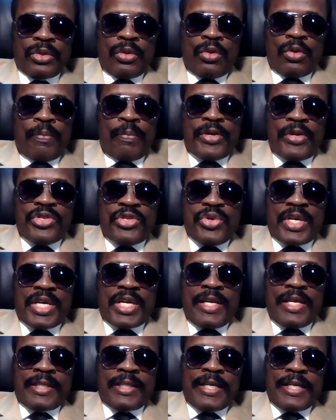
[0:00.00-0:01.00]
On peut dire que
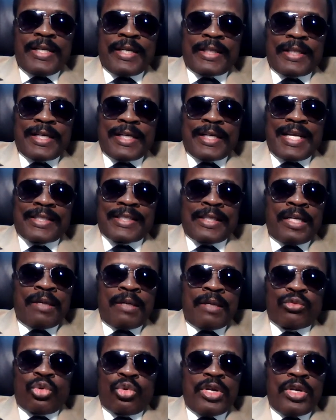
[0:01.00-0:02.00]
l'Internet
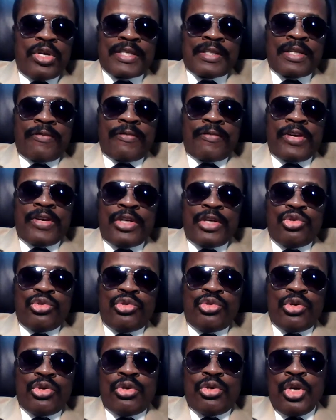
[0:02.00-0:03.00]
rassemble tous les enfants de
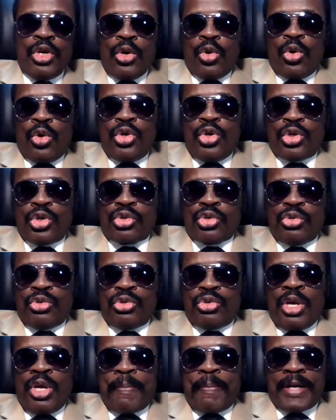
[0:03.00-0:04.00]
Dieu au-dessus
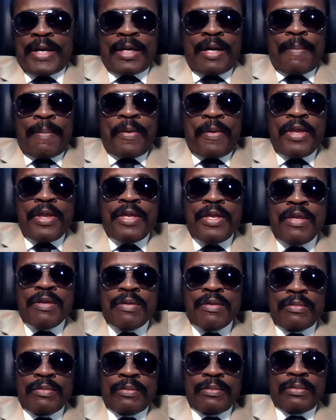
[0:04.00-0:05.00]
d'un parapluie.
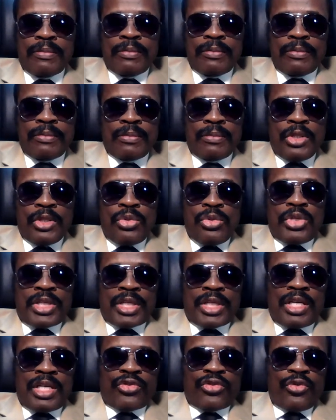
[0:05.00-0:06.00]
Il
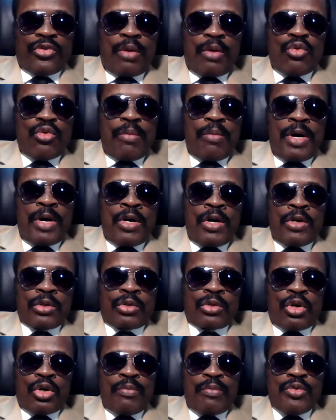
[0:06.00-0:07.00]
transforme le
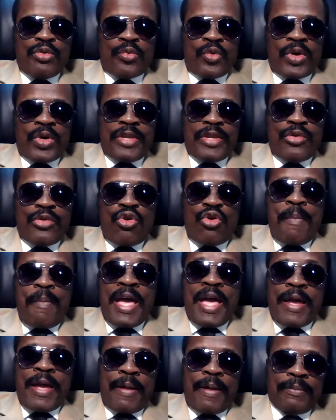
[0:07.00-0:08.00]
monde comme une poignée de
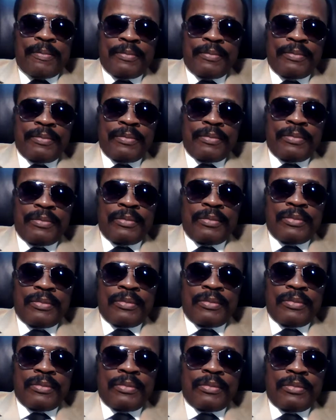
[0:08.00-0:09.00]
main.
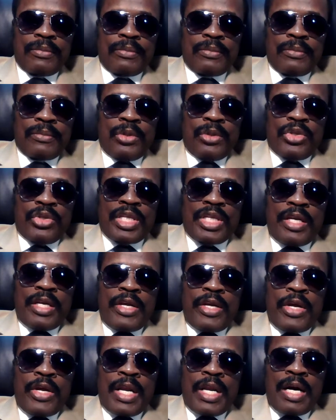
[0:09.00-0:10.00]

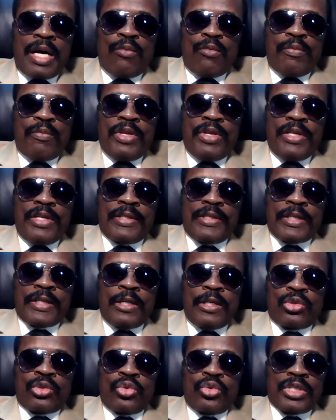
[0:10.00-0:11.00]
L'Éternel a
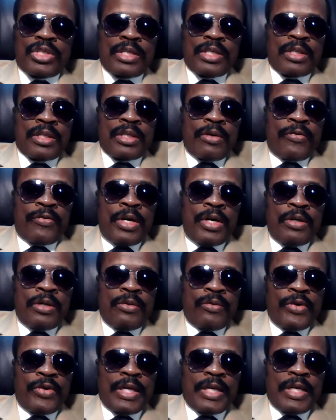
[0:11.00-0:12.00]
mobilisé tous ses
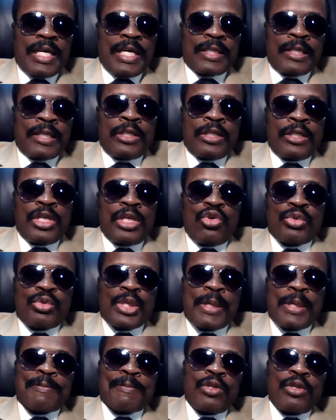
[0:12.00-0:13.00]
enfants vers l'attente d'un
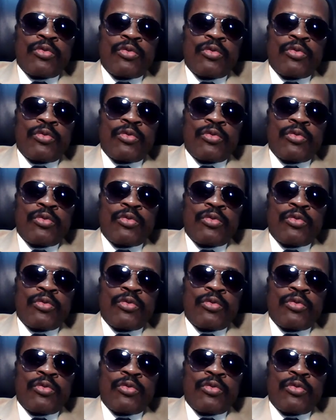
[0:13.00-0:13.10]
objectif